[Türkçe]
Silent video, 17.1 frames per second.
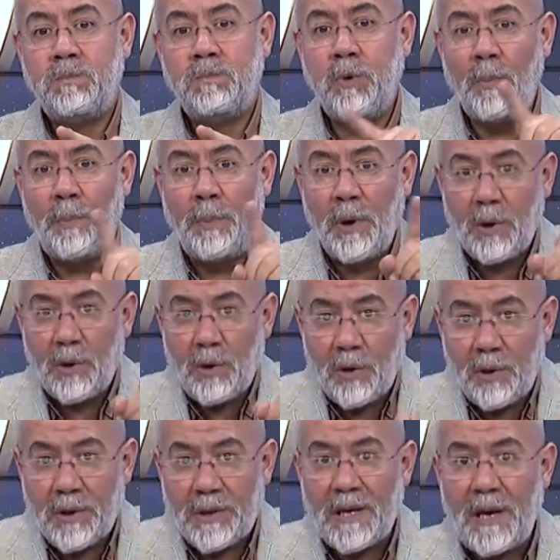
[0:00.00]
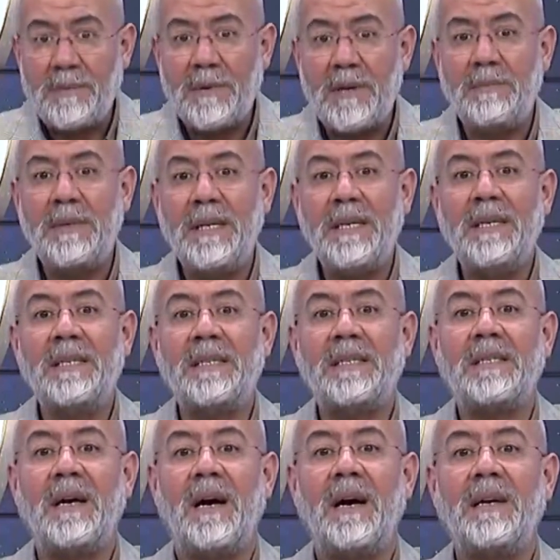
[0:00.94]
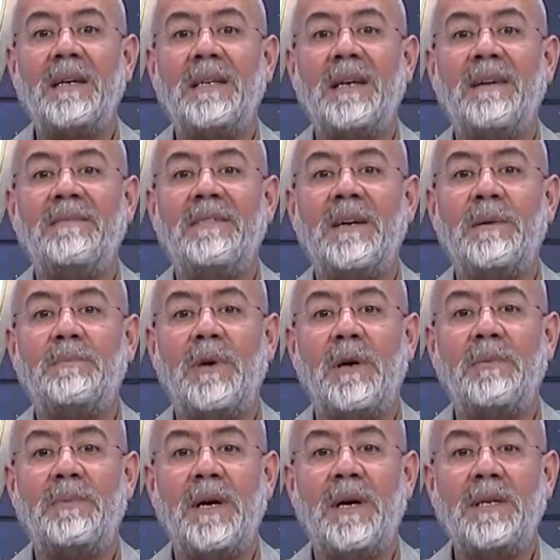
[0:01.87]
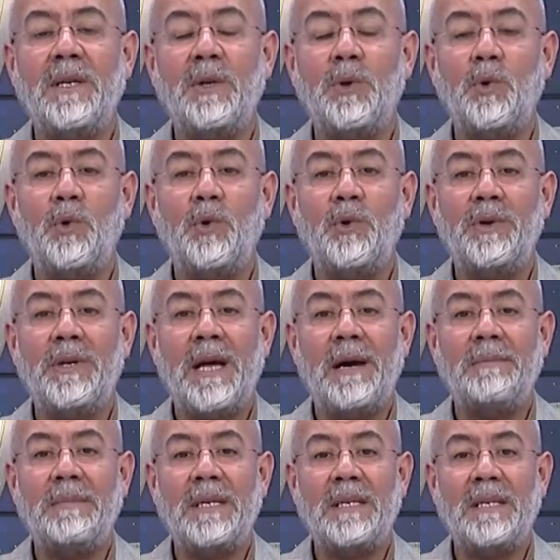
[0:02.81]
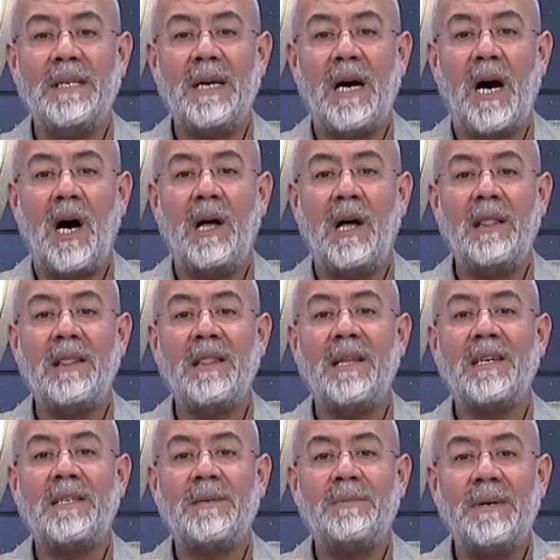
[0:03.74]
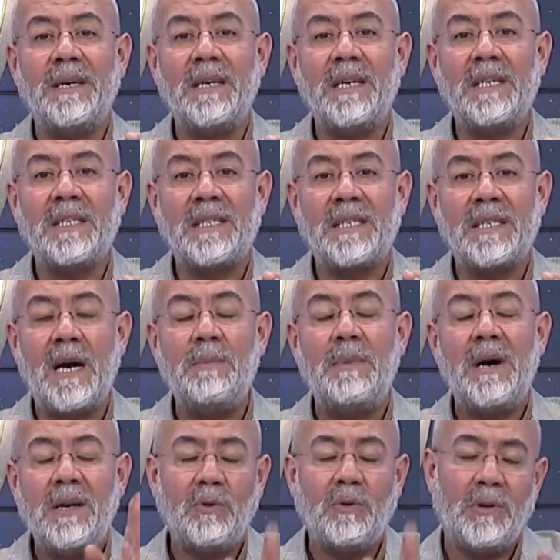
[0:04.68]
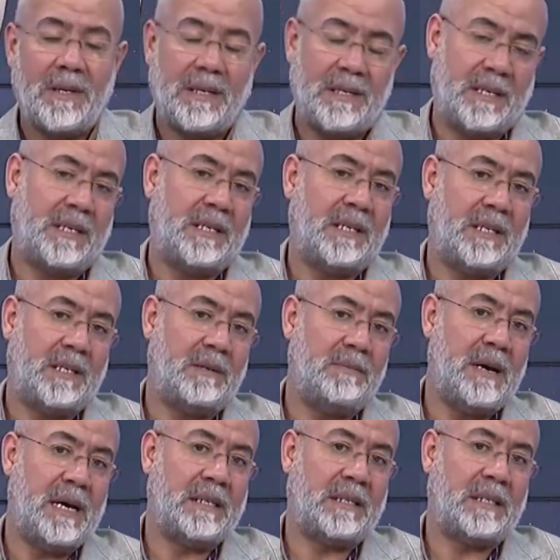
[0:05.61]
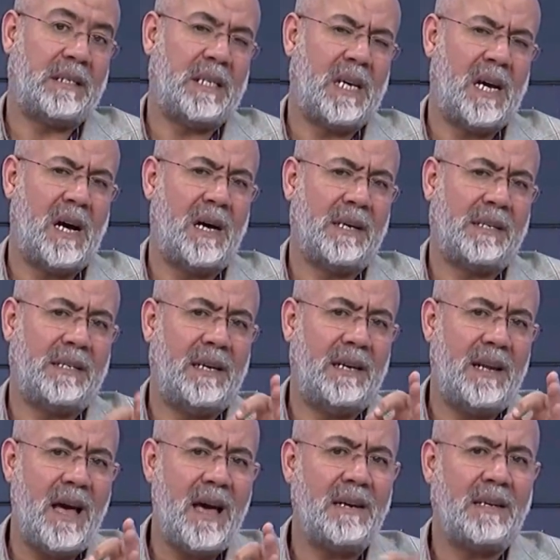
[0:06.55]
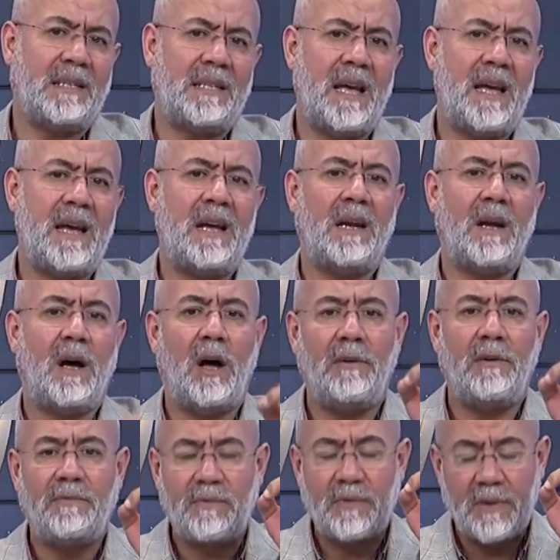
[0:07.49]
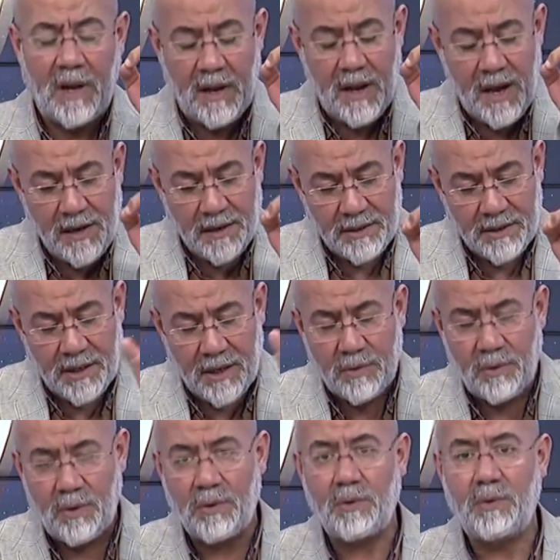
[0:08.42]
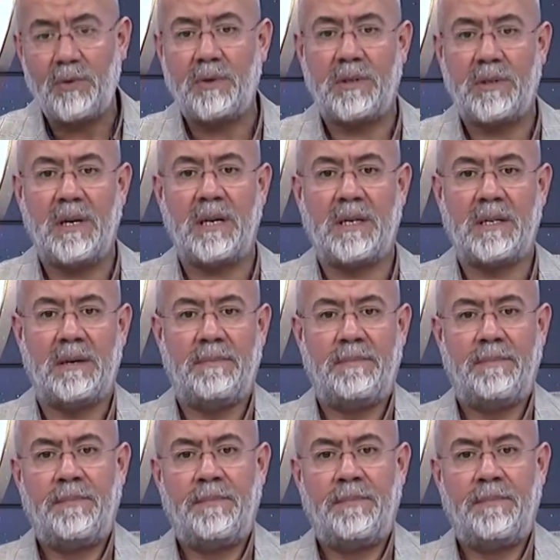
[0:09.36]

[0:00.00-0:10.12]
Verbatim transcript: bu programımız anne ve babanın önemini anlatmaya zaman olarak yetmez. Saatler değil haftalarca konuşsak